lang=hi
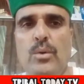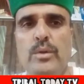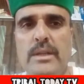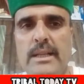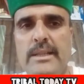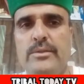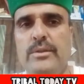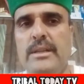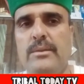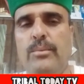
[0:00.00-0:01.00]
उनके लिए
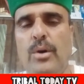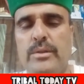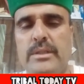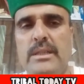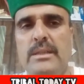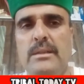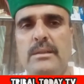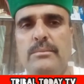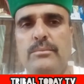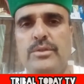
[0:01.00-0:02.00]
तो एक बहुत ही
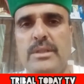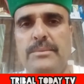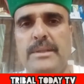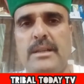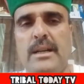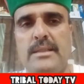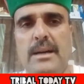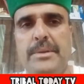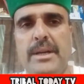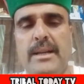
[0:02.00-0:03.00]
मुसीबत का
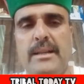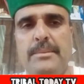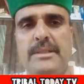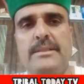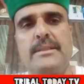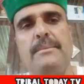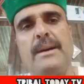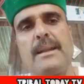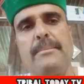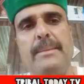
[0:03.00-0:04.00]
सामना करना पड़ता है इसके
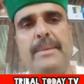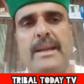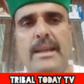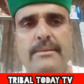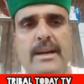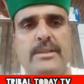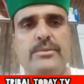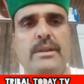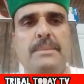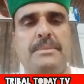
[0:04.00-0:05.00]
बारे में मैं कई बार
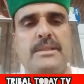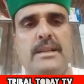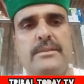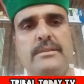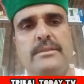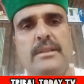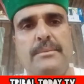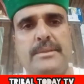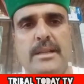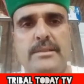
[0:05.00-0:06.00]
जो है प्रशासन जिला
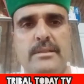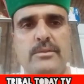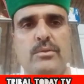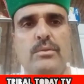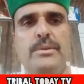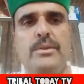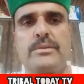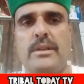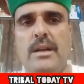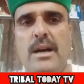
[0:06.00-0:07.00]
प्रशासन को भी और
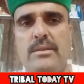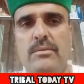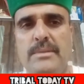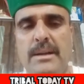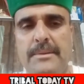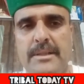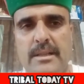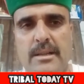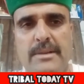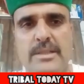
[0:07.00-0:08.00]
सरकार को भी
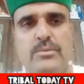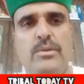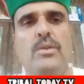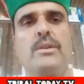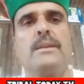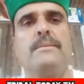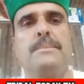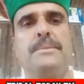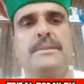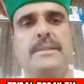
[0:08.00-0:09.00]
अवगत करवा चुका हूँ और एक
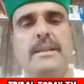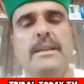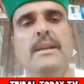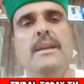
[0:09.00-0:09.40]
बार फिर से